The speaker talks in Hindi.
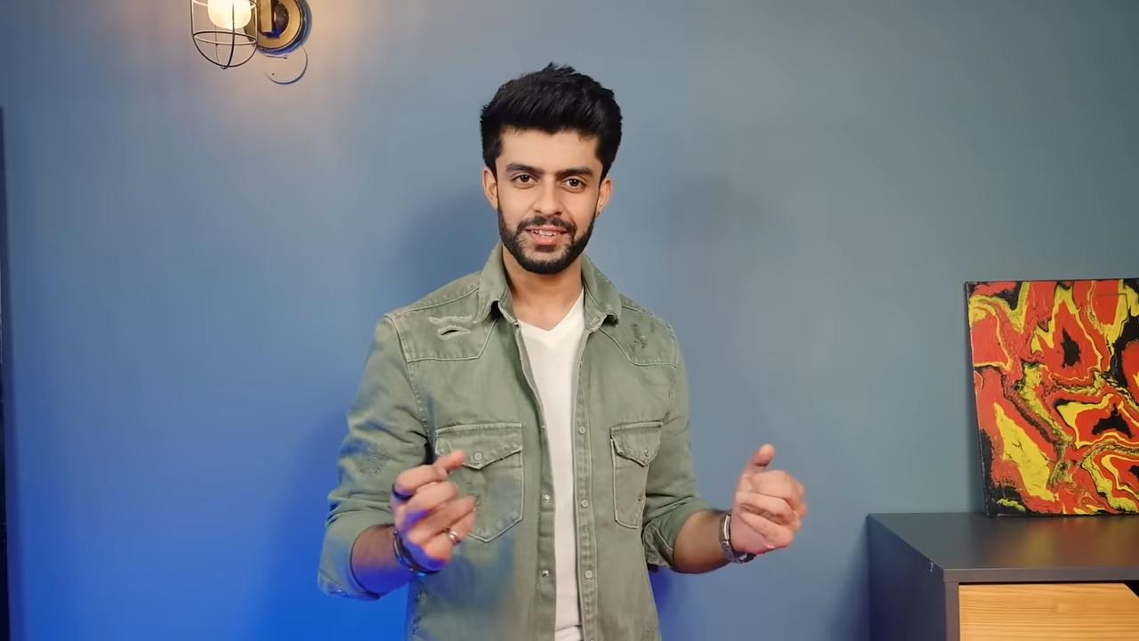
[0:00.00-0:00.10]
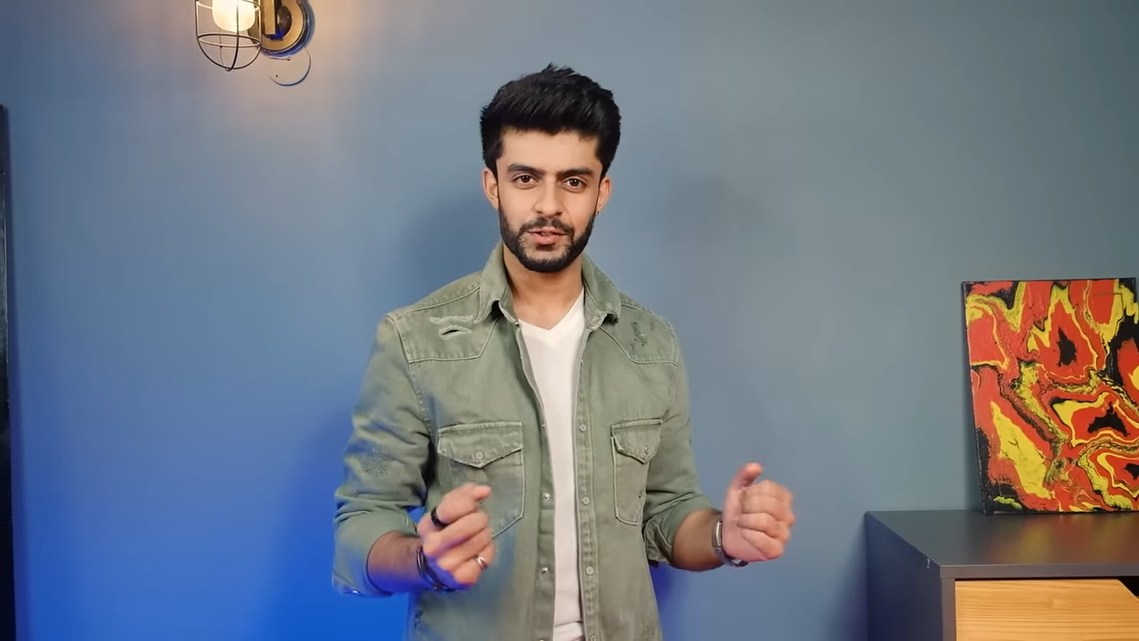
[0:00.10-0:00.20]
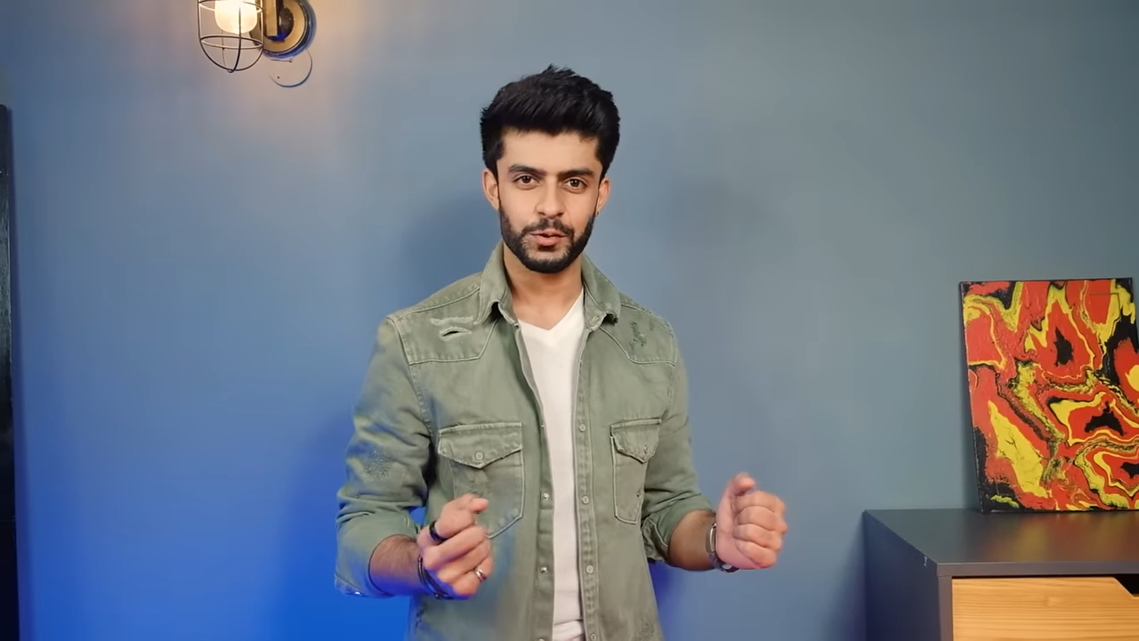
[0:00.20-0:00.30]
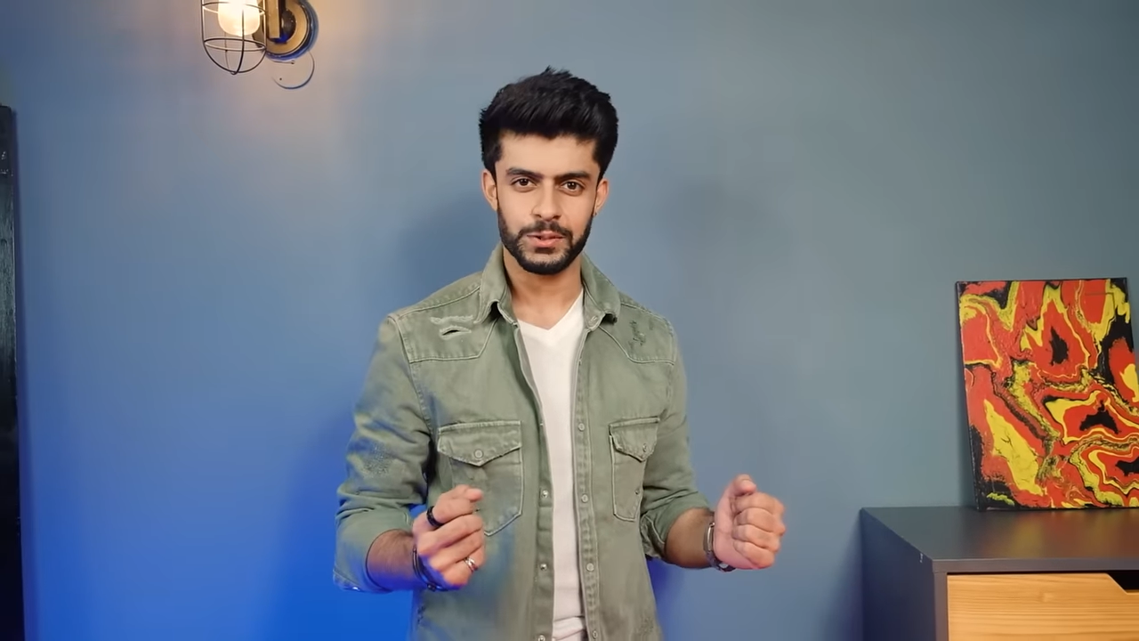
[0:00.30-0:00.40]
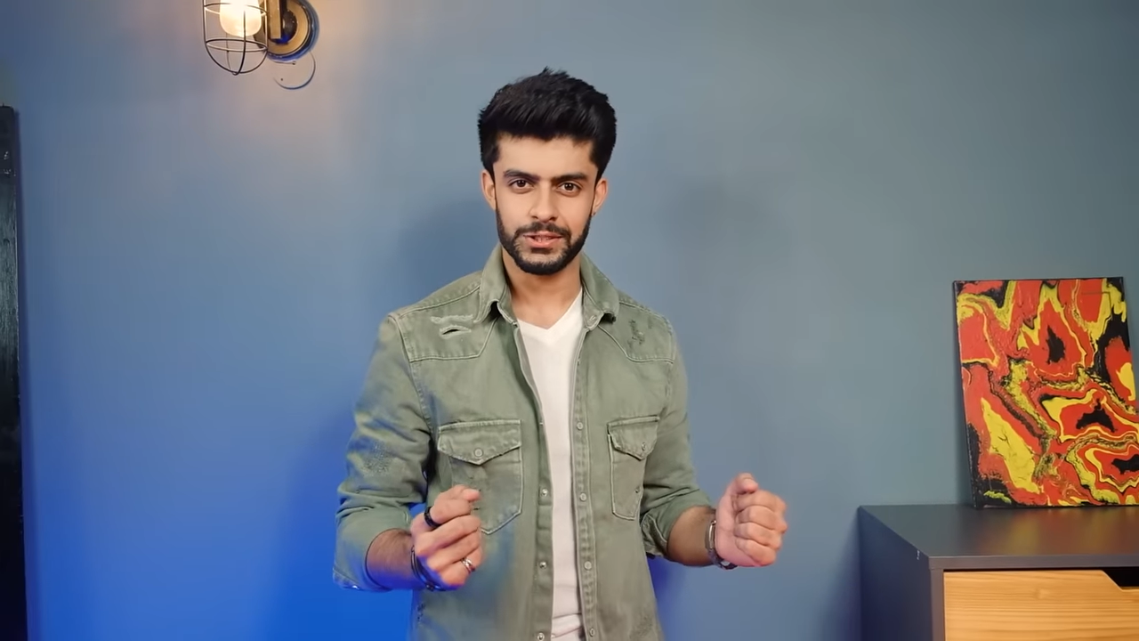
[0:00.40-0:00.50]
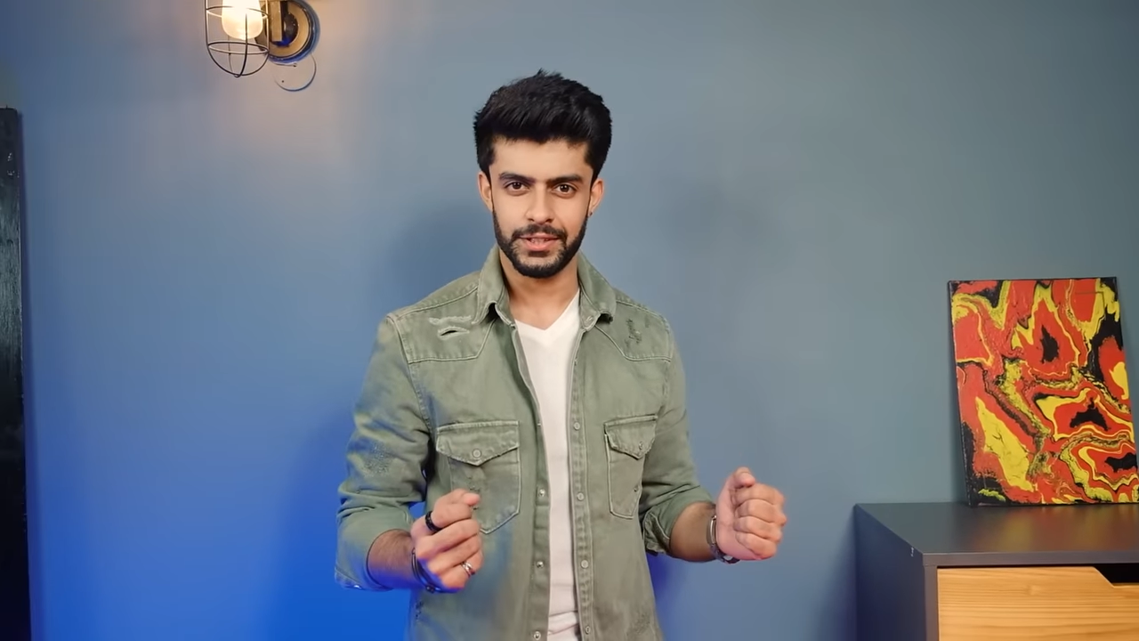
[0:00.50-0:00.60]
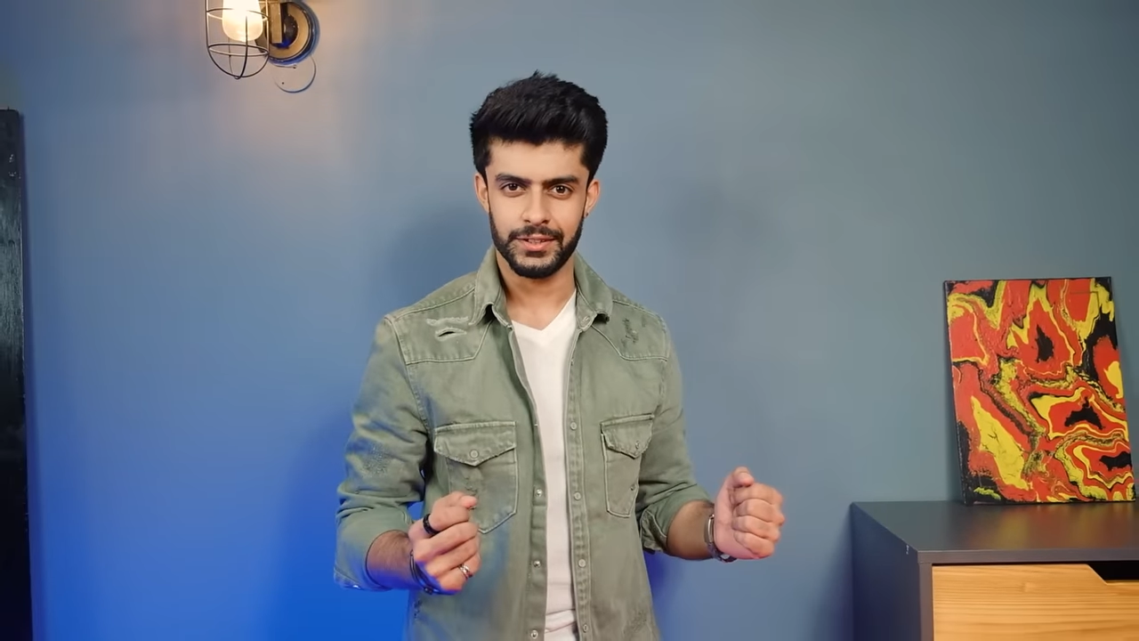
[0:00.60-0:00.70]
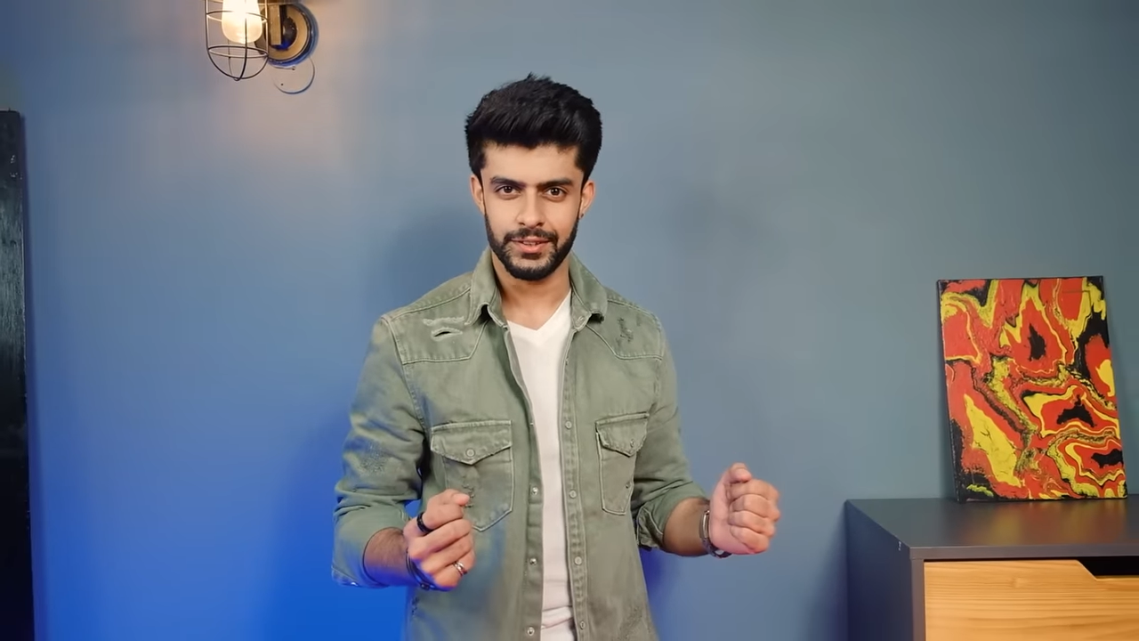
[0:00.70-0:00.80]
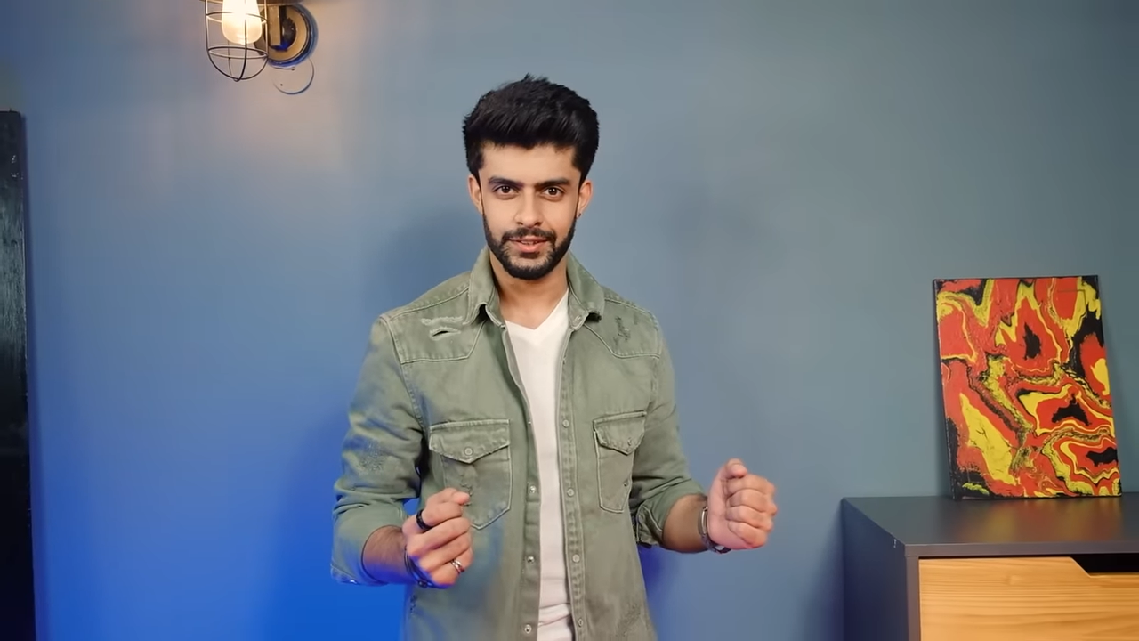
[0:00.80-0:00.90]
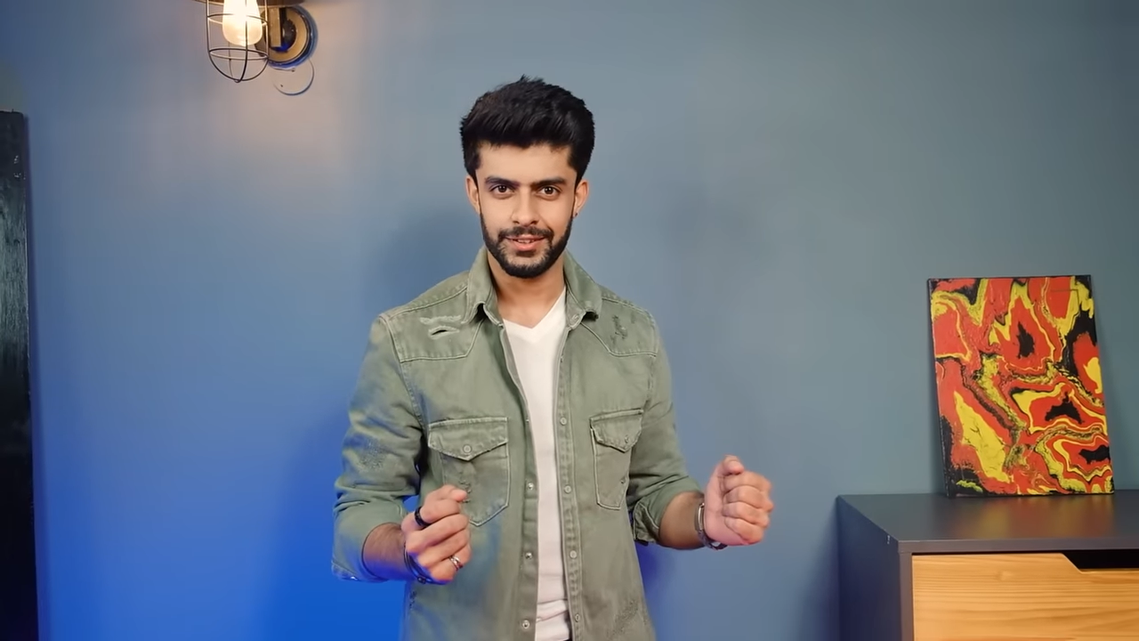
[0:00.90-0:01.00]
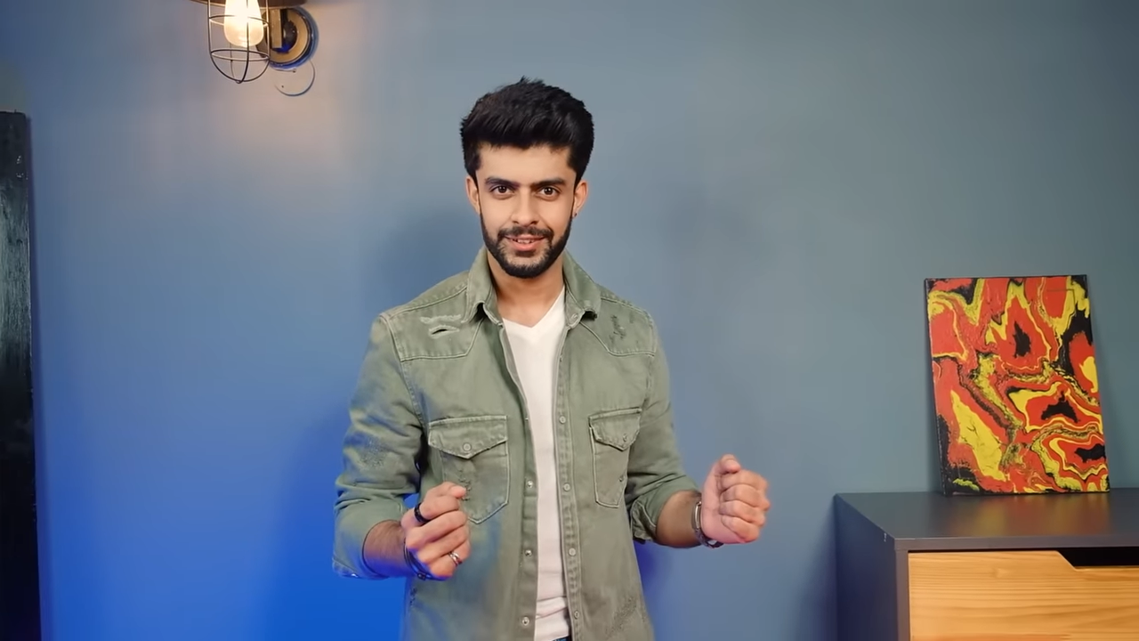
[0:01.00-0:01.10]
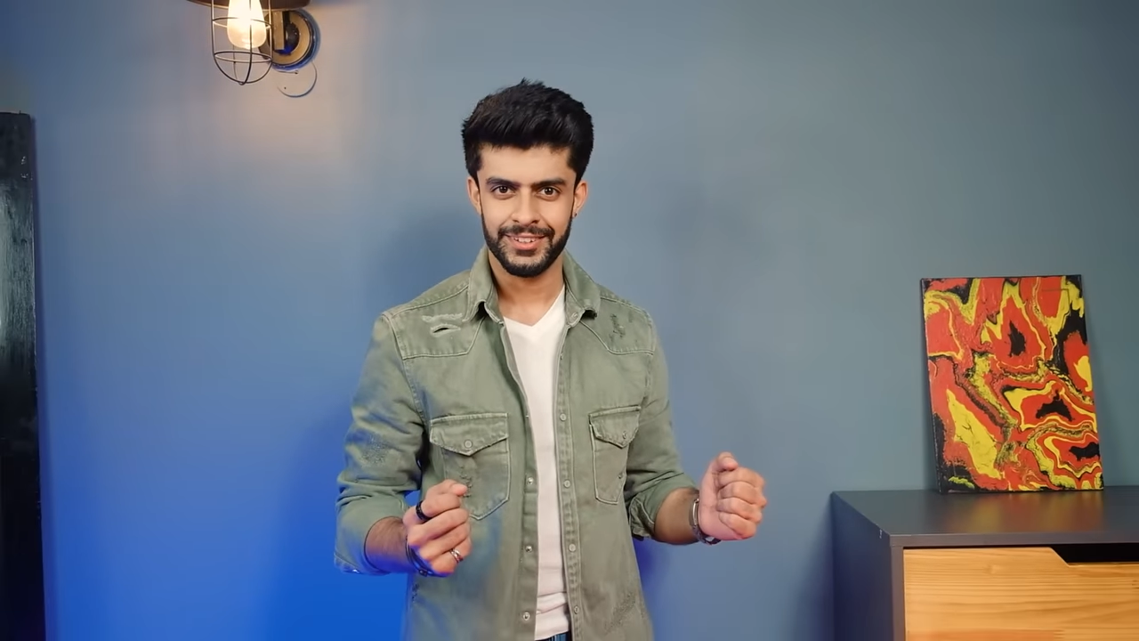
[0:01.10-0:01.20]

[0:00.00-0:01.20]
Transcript: इज्जत बची रहती है